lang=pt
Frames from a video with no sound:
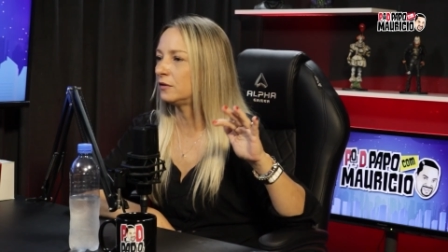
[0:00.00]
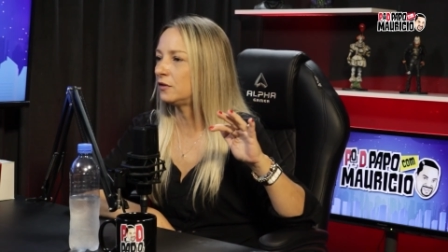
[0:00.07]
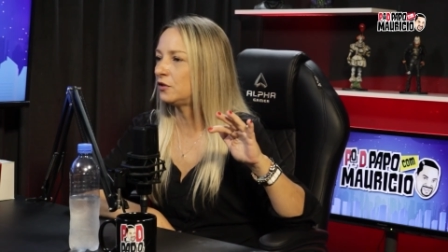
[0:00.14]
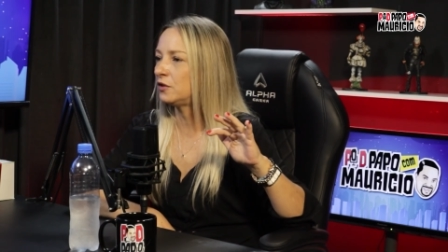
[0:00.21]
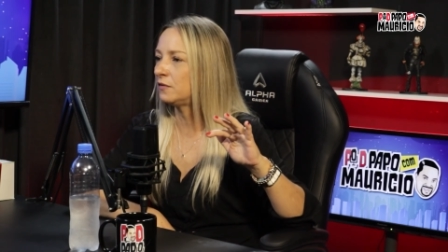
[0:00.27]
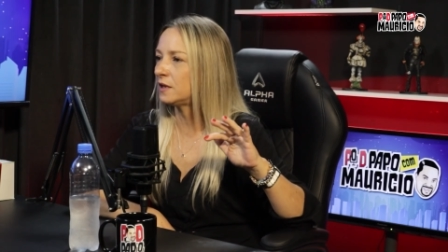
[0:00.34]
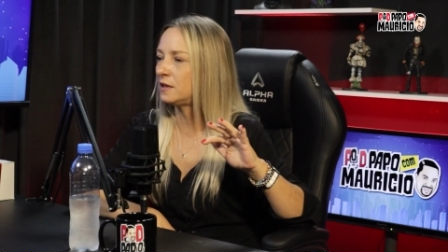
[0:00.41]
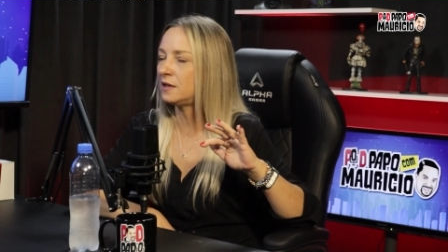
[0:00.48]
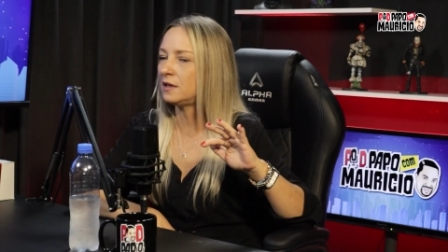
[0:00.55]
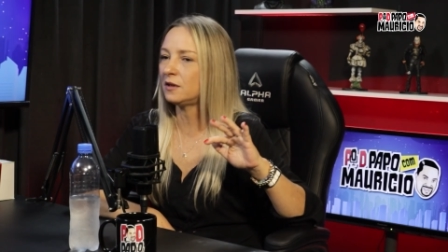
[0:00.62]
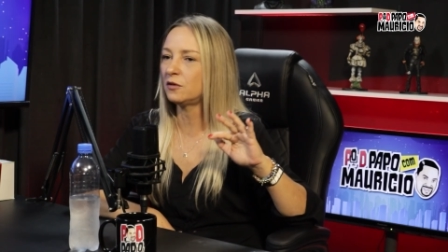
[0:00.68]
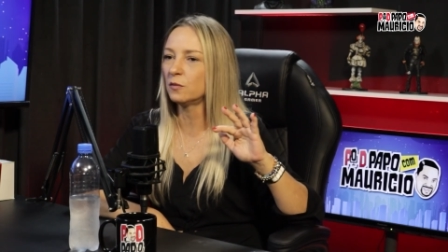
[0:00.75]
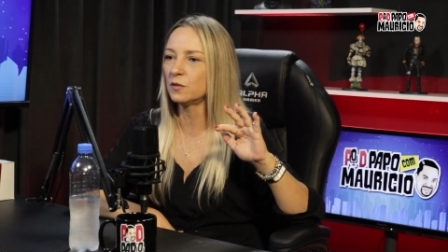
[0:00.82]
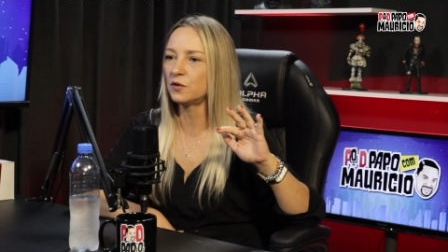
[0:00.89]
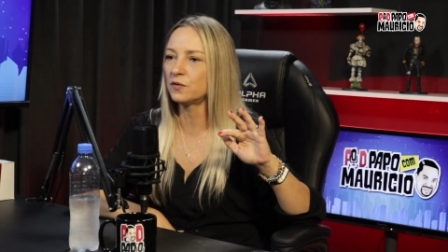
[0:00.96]
tivesse
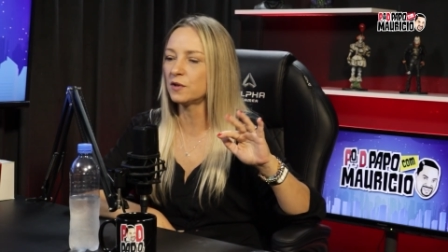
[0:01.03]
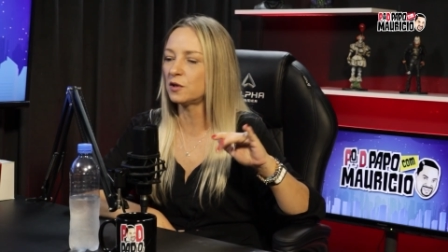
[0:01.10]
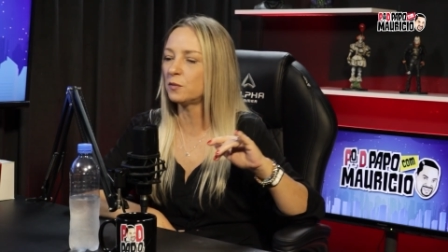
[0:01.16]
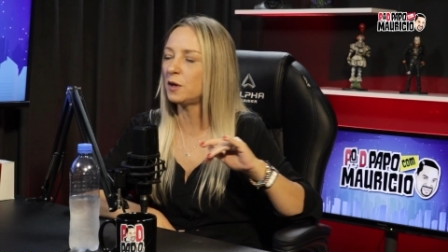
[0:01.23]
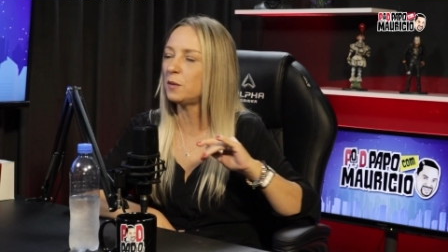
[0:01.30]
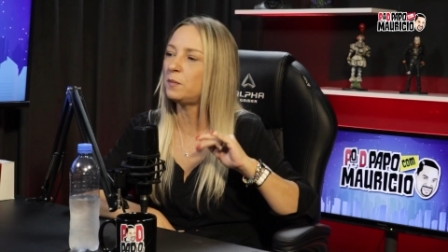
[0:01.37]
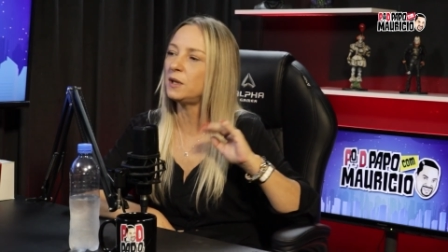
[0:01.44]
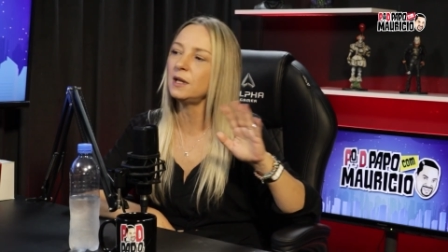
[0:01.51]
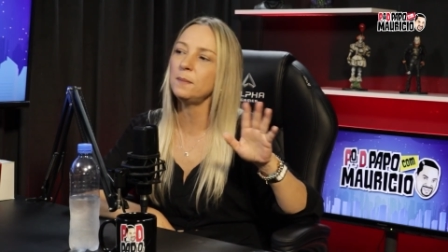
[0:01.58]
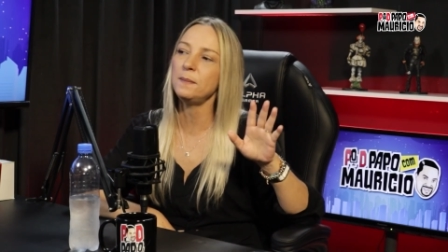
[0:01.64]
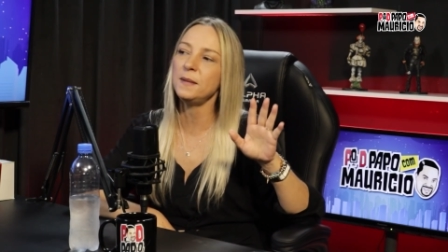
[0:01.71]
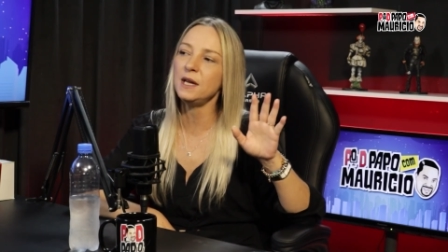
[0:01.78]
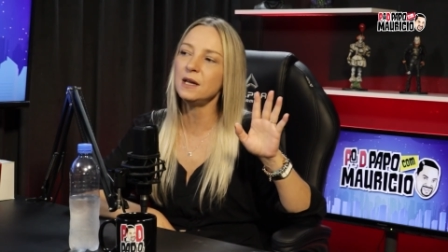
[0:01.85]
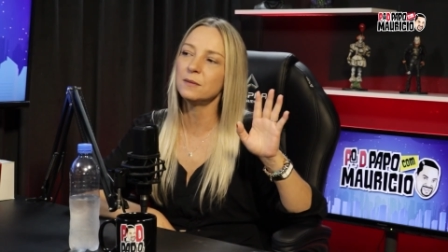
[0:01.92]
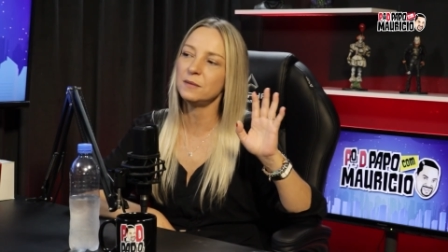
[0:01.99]
como se fosse uma
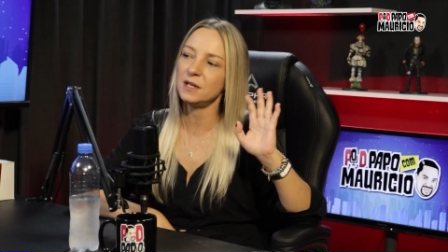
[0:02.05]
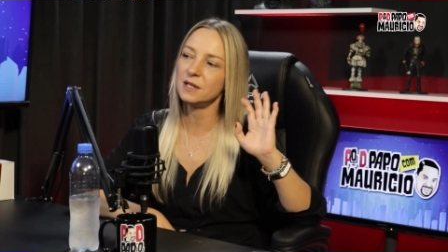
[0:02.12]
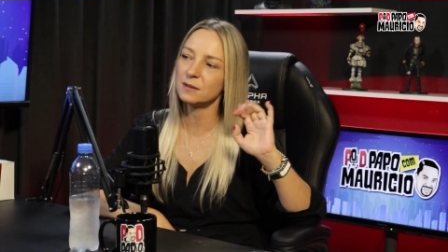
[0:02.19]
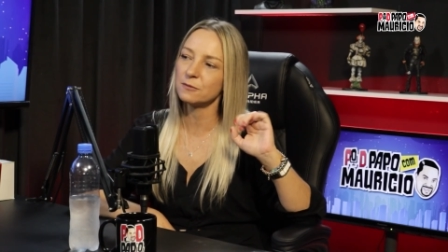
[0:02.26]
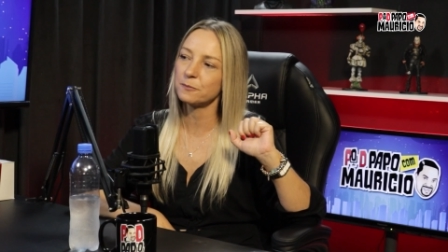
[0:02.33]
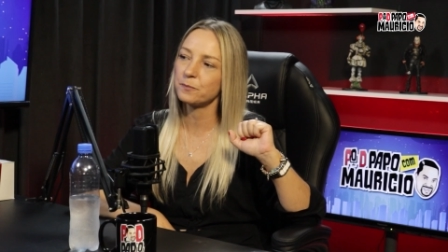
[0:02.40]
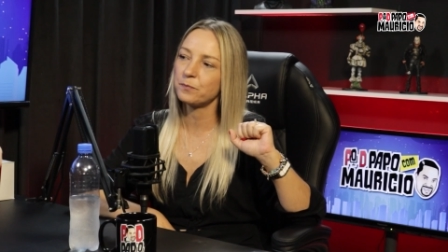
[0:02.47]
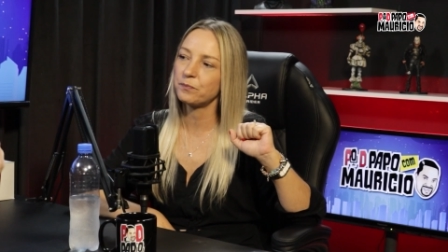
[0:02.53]
epidemia mesmo.